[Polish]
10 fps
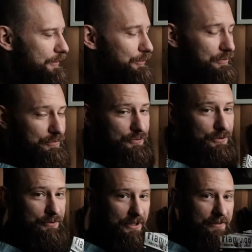bo
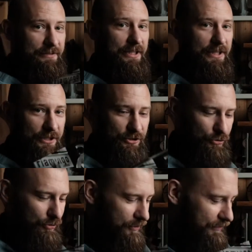są takie wydania
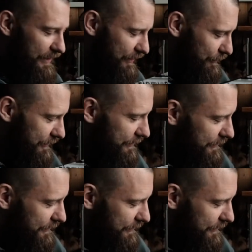kieszonkowe jakby.